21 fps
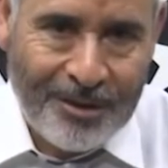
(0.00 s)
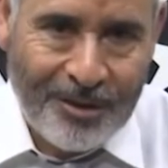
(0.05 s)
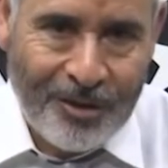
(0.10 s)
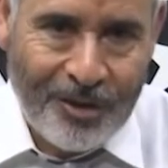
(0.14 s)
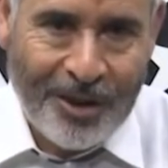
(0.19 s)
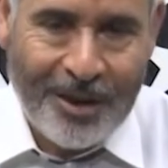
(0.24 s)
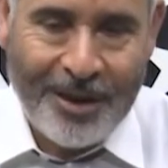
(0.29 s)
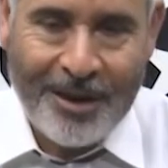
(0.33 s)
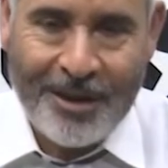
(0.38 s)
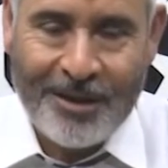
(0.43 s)

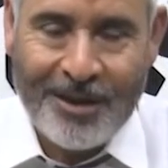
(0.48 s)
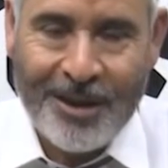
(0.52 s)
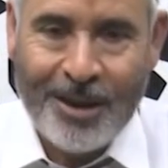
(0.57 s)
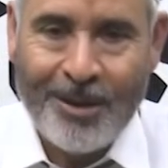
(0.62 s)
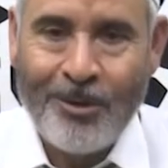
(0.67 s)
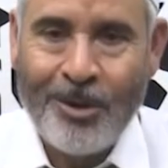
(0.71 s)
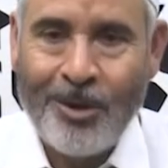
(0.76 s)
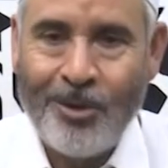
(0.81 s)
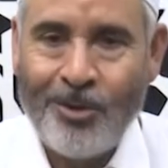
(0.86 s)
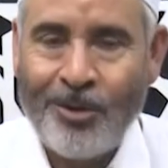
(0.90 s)
جاء
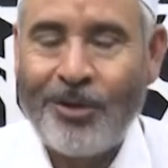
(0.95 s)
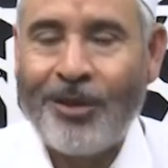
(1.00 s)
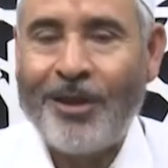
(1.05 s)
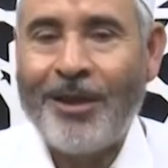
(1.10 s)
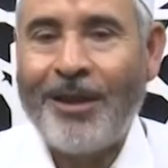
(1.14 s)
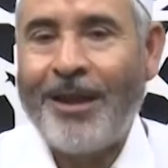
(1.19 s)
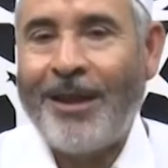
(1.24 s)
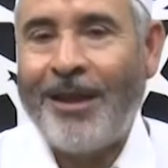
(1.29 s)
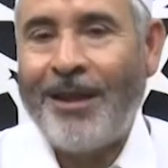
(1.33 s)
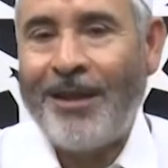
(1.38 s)
الإسلام
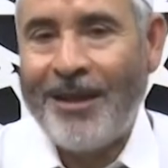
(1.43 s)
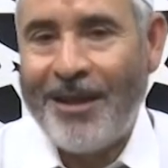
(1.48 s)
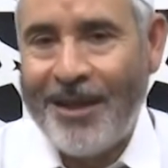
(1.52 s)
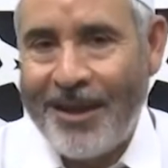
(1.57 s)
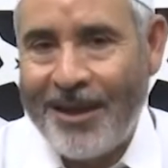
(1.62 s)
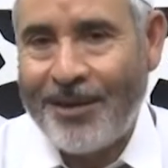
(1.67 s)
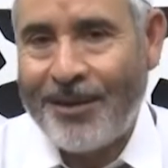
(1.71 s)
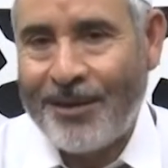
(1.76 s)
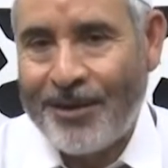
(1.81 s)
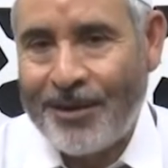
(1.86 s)
لييسر على
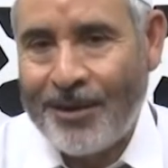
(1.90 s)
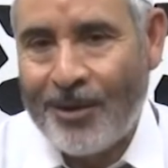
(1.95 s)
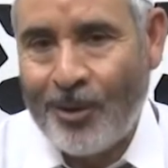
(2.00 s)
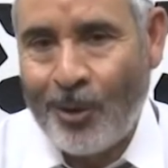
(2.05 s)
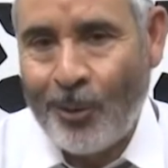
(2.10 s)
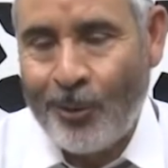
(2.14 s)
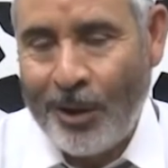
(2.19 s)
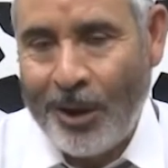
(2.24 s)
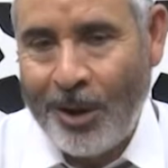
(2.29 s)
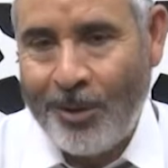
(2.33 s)
الناس
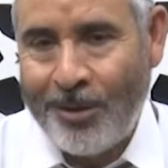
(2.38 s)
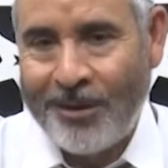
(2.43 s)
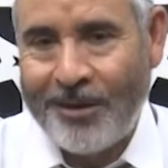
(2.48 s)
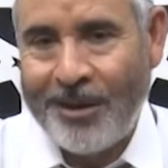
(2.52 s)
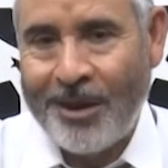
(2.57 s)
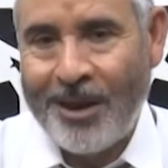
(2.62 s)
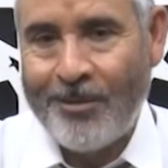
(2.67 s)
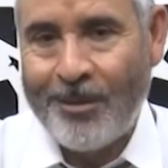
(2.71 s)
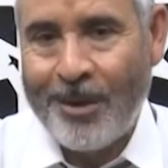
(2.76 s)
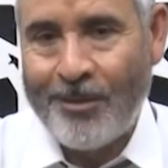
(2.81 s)
وفي رواية
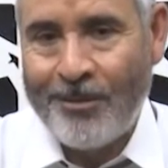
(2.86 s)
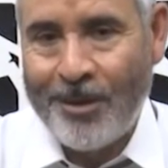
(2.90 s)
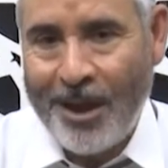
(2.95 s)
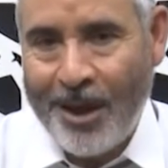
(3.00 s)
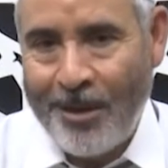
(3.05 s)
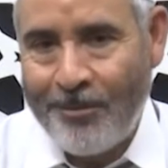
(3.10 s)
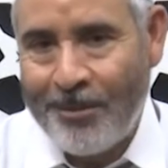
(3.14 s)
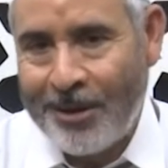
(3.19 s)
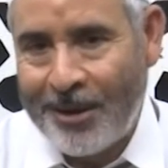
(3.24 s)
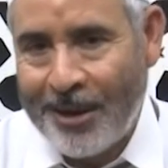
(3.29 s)
الإمام
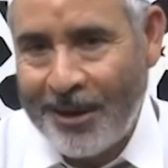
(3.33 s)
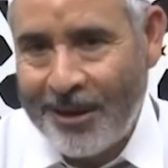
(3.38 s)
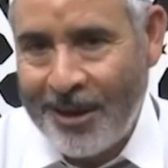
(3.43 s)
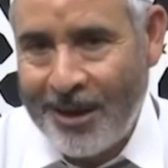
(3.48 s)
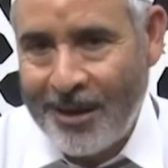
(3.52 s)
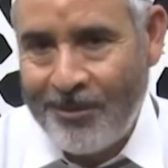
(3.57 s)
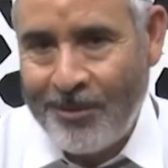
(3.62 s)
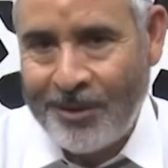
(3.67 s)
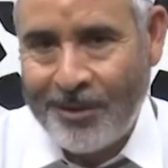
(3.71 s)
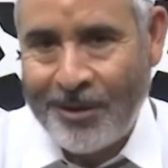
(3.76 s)
أحمد عن
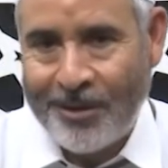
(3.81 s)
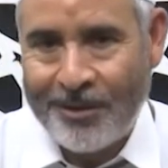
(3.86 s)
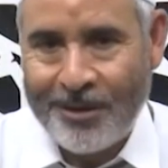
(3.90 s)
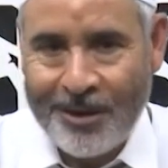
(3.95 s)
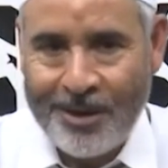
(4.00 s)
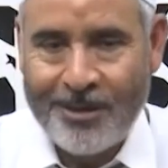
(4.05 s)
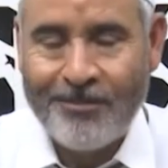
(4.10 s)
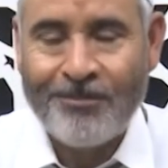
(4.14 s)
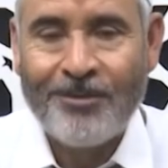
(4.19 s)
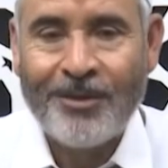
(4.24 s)
النبي صلى الله
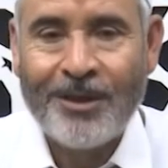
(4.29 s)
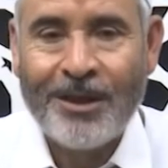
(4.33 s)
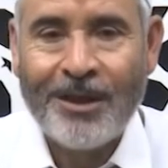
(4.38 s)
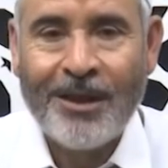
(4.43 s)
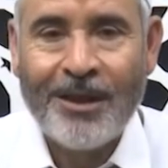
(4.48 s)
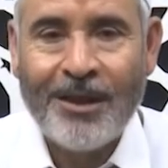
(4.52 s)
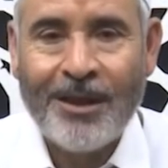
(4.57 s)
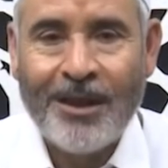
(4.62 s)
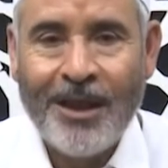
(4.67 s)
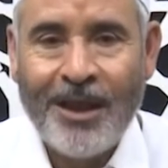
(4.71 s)
عليه وسلم
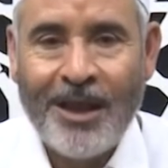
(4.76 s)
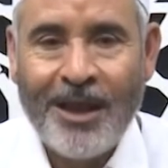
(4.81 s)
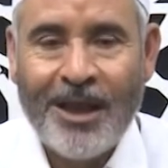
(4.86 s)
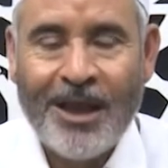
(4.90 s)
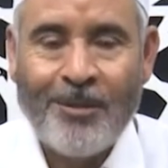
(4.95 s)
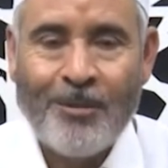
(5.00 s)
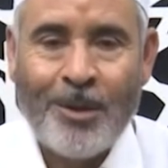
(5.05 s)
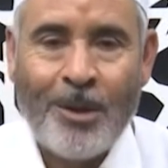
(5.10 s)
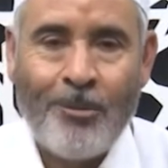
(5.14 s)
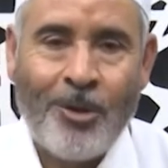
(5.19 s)

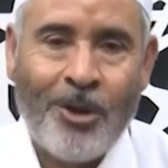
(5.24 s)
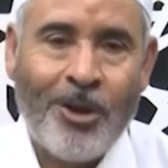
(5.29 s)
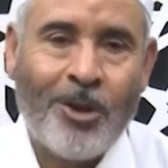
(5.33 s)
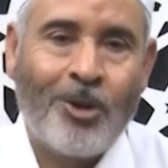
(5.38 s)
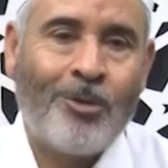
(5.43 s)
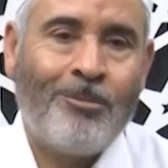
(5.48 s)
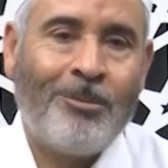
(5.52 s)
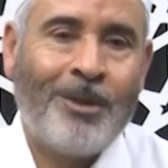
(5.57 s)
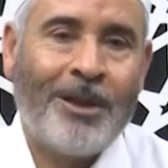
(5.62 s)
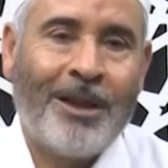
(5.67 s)
إنما
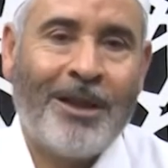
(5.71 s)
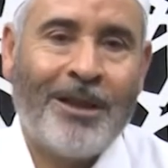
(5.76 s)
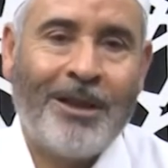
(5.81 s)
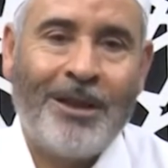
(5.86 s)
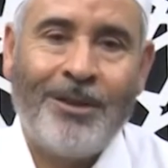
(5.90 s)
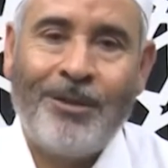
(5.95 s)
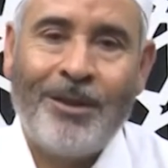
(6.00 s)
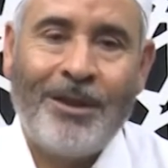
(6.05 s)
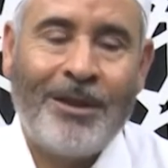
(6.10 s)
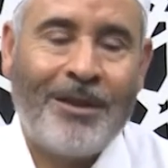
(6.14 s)
بعثت
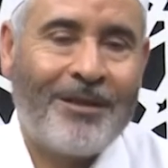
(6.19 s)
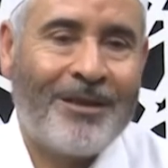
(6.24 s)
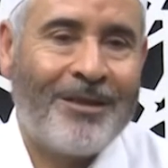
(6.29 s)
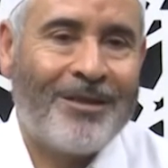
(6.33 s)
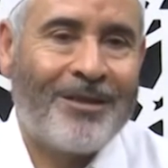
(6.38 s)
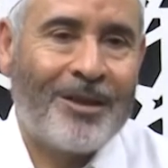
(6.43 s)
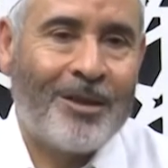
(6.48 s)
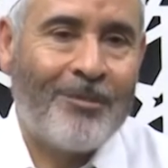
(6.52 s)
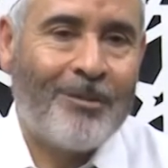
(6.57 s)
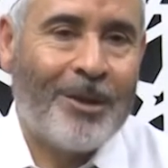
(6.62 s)
بالحنيفية
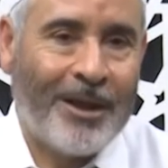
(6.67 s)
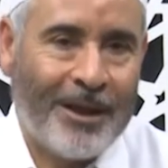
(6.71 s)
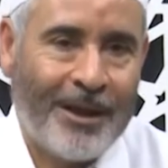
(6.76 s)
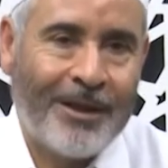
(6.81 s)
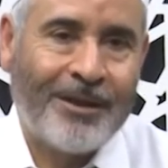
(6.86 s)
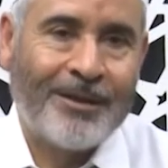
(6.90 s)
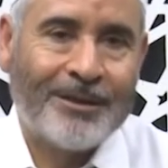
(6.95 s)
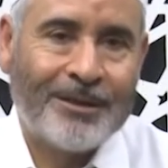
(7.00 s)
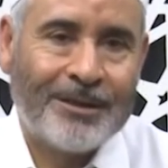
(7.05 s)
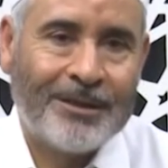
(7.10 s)

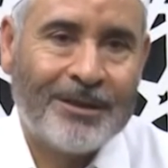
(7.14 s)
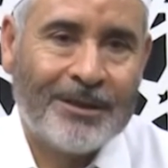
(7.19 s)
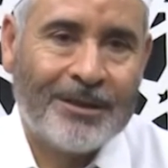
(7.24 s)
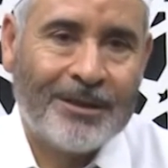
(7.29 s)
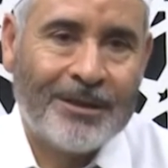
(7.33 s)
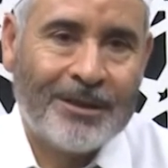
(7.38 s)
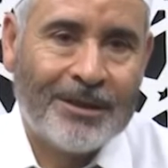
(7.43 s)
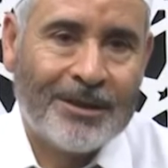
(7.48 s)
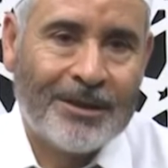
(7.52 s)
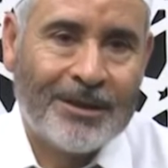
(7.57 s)
السمحة
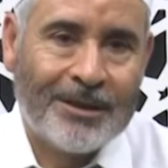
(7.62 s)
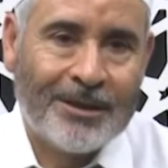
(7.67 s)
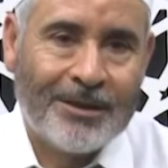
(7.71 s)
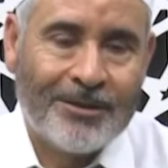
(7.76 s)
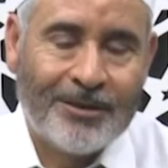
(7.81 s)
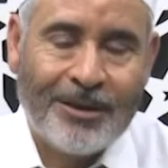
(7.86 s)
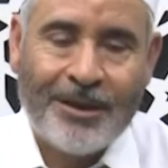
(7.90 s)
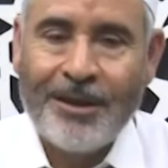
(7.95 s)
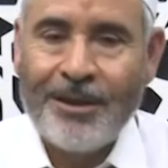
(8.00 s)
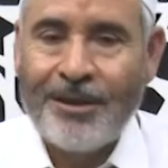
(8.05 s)

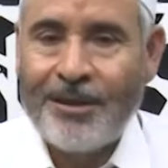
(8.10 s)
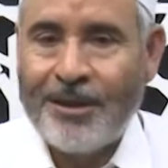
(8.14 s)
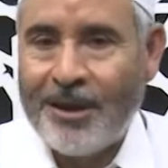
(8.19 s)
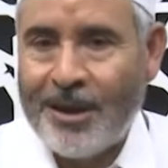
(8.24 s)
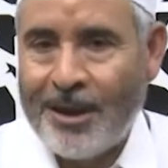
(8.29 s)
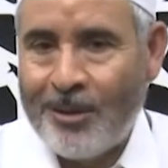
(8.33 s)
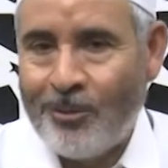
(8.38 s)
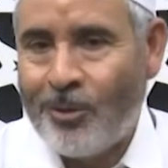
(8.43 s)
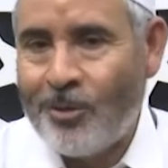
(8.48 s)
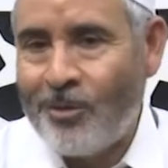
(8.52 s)

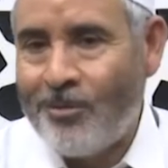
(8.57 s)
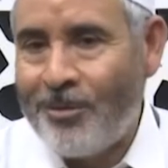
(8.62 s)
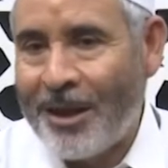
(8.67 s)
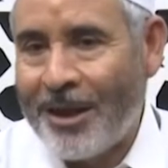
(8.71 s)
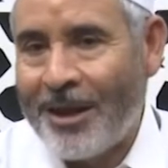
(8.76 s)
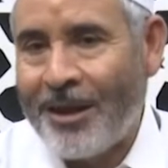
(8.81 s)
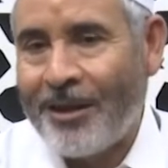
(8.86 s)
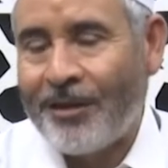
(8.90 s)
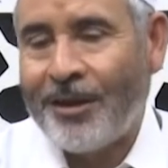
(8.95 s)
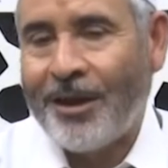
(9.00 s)
فالإسلام من
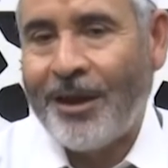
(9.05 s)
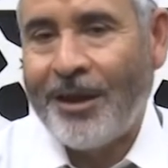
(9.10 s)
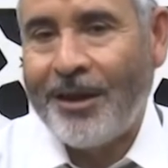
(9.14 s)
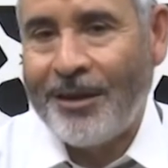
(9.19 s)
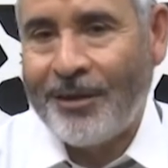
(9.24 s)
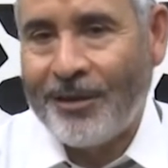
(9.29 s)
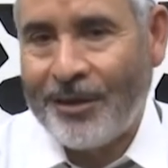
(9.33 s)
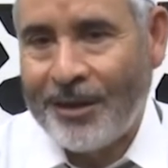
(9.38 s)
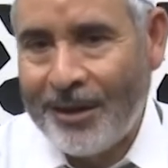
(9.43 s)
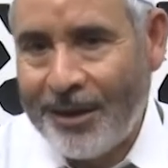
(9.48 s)

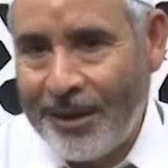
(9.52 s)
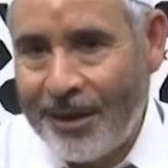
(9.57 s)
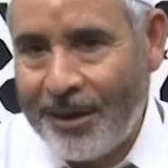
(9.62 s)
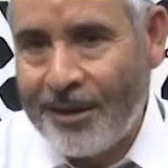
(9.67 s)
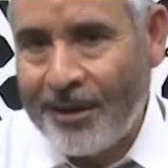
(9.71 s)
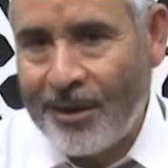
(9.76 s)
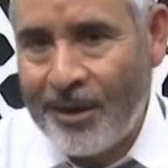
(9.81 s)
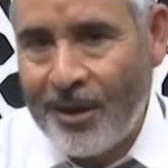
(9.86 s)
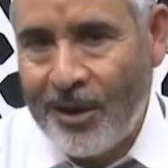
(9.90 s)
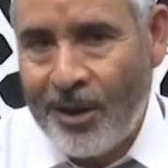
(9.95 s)
خصائصه
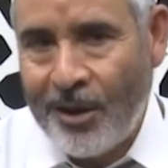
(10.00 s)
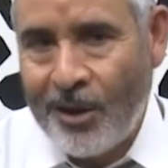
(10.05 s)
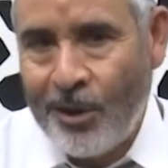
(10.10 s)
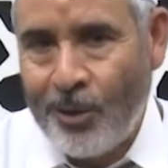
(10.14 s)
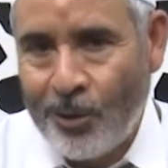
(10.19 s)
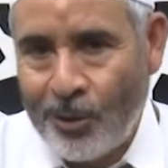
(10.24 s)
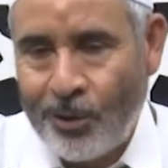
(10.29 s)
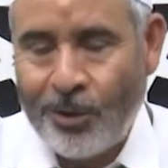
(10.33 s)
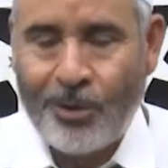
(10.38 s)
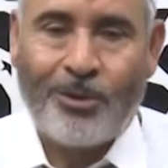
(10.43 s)

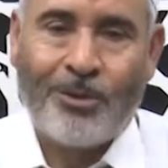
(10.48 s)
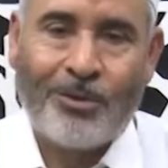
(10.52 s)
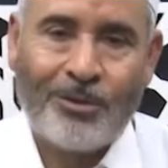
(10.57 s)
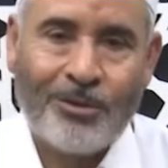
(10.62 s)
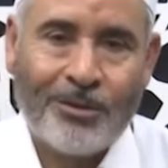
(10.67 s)
اليسر